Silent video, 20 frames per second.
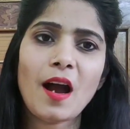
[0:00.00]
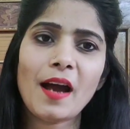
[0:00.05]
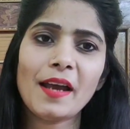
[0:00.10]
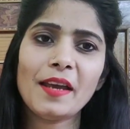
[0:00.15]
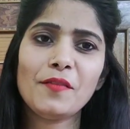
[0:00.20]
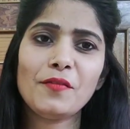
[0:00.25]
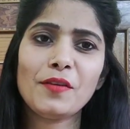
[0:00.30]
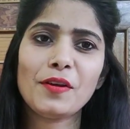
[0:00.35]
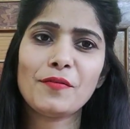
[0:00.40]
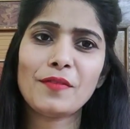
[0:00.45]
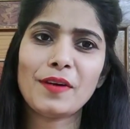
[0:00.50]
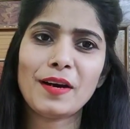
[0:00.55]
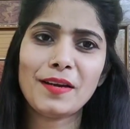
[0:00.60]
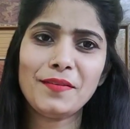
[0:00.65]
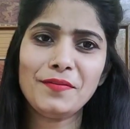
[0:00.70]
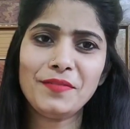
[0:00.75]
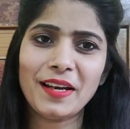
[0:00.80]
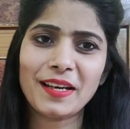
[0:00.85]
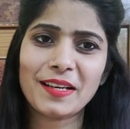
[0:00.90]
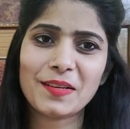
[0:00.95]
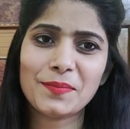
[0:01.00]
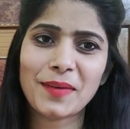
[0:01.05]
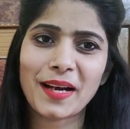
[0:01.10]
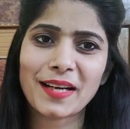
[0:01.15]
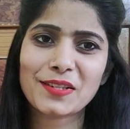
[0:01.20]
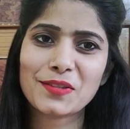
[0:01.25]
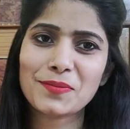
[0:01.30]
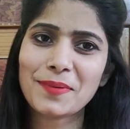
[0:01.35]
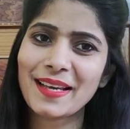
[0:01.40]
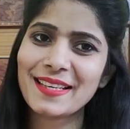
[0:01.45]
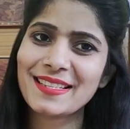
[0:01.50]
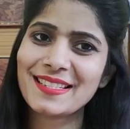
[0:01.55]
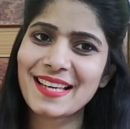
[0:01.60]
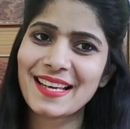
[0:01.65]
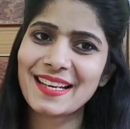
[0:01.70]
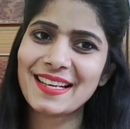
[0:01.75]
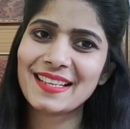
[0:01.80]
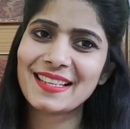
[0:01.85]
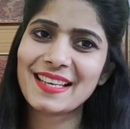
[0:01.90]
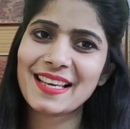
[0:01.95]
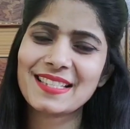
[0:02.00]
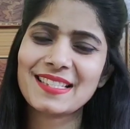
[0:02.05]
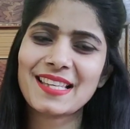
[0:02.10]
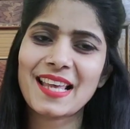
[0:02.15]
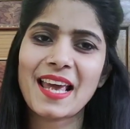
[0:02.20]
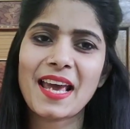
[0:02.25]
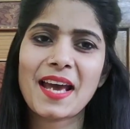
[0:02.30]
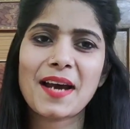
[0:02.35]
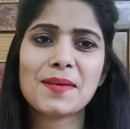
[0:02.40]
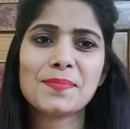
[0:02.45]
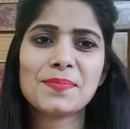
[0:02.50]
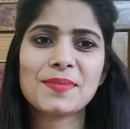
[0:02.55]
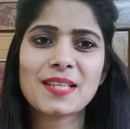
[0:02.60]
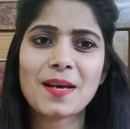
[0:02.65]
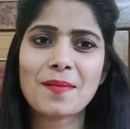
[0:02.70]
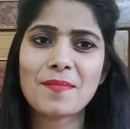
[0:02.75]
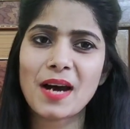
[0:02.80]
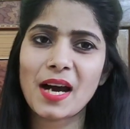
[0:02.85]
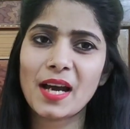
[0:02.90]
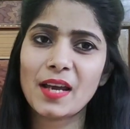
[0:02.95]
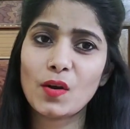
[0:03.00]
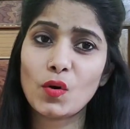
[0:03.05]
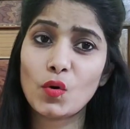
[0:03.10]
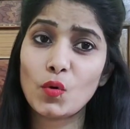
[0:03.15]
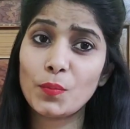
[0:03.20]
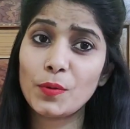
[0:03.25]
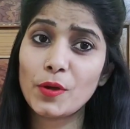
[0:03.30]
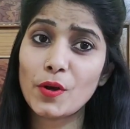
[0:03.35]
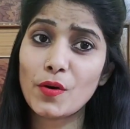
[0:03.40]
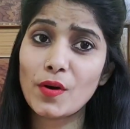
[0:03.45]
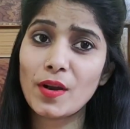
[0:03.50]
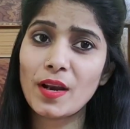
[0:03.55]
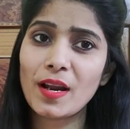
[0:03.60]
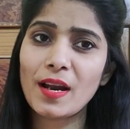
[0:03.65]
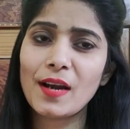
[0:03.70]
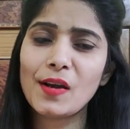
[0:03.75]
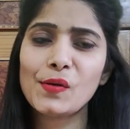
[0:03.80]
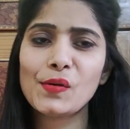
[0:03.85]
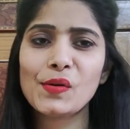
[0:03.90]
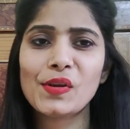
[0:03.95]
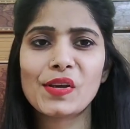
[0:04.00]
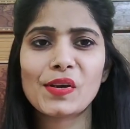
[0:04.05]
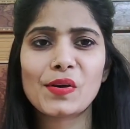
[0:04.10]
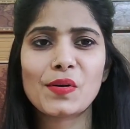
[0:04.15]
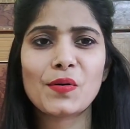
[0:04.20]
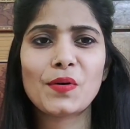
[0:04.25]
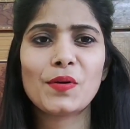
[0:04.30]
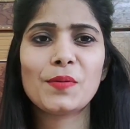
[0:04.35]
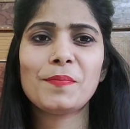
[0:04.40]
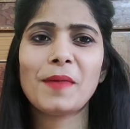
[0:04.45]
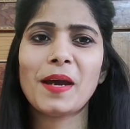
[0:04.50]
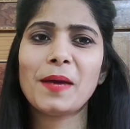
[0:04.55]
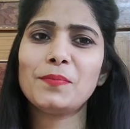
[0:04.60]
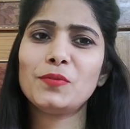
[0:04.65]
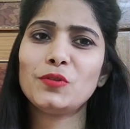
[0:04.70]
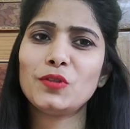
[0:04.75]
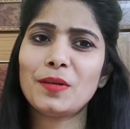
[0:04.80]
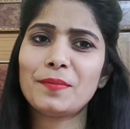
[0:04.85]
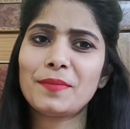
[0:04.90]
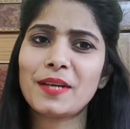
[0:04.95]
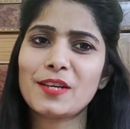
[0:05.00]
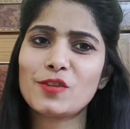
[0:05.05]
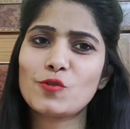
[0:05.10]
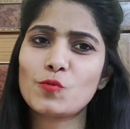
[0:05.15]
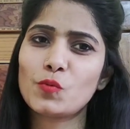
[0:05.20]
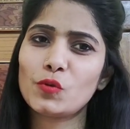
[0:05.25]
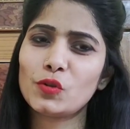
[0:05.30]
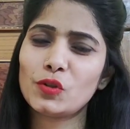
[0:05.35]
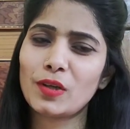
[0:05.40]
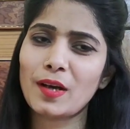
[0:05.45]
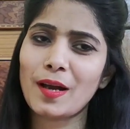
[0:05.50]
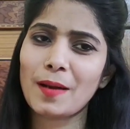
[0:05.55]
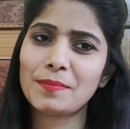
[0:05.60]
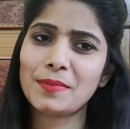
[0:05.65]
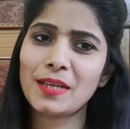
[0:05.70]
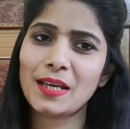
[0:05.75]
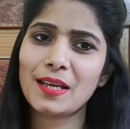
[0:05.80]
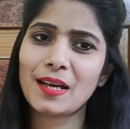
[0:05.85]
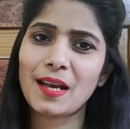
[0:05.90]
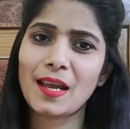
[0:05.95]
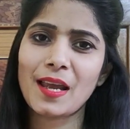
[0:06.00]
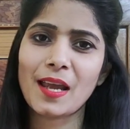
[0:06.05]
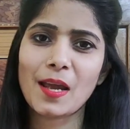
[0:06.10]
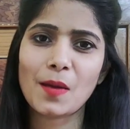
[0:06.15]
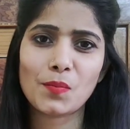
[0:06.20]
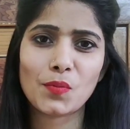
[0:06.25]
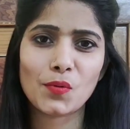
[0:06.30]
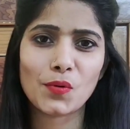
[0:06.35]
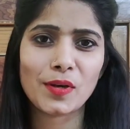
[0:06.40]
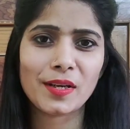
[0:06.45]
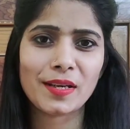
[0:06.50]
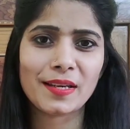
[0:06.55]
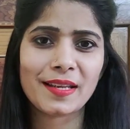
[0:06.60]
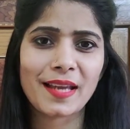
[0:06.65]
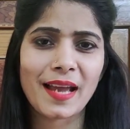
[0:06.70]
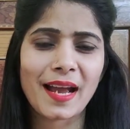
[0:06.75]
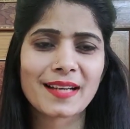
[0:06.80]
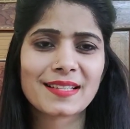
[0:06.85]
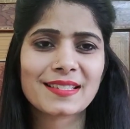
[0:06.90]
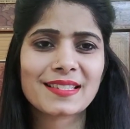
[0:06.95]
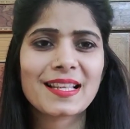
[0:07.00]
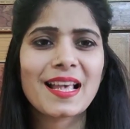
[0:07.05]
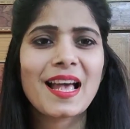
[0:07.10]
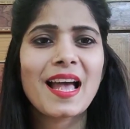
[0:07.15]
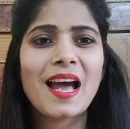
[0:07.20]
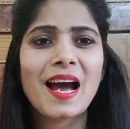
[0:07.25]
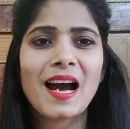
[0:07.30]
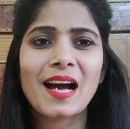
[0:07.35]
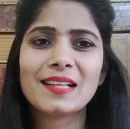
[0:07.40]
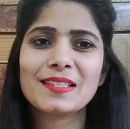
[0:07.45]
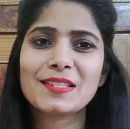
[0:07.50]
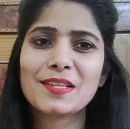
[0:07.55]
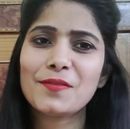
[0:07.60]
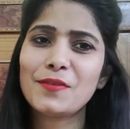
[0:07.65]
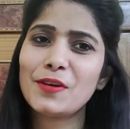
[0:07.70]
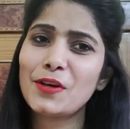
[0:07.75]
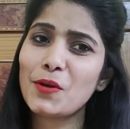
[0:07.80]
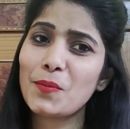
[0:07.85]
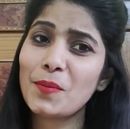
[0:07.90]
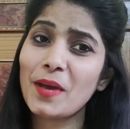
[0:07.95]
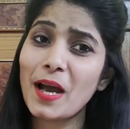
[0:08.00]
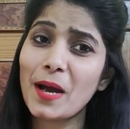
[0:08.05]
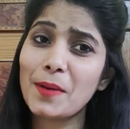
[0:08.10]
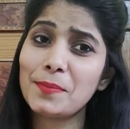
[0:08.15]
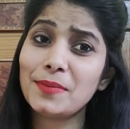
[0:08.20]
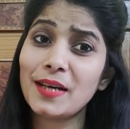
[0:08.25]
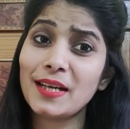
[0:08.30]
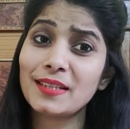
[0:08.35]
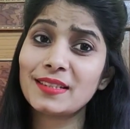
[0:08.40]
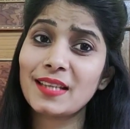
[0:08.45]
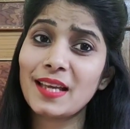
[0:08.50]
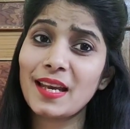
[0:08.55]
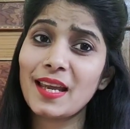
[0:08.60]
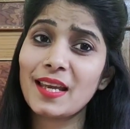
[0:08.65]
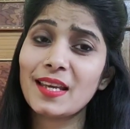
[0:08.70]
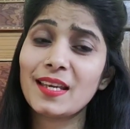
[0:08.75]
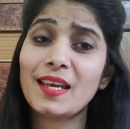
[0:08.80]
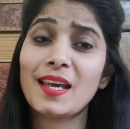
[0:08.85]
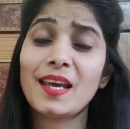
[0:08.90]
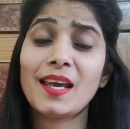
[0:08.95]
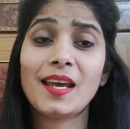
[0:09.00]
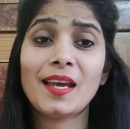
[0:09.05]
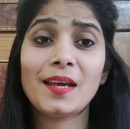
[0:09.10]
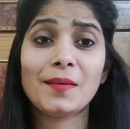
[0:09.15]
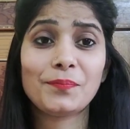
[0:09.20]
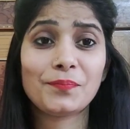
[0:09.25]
हाय एवरीवन वेलकम बैक टू माय चैनल कैसे हैं आप सब आई होप यू ऑल आर डूइंग गुड मैं पूनम राजपूत और आप देख रहे हैं बोली रिएक्ट्स आज की वीडियो में हम बात करेंगे